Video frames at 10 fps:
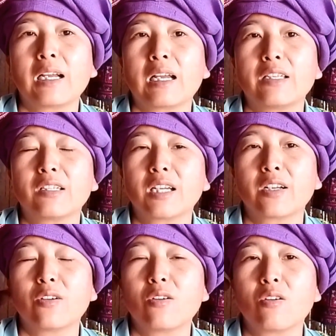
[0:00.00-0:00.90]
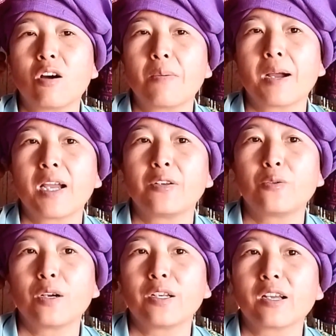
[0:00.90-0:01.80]
นะคะ ยังไงก็ขออภัย
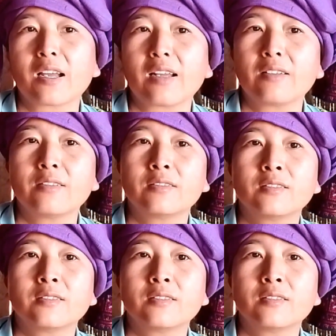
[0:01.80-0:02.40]
ด้วยนะคะ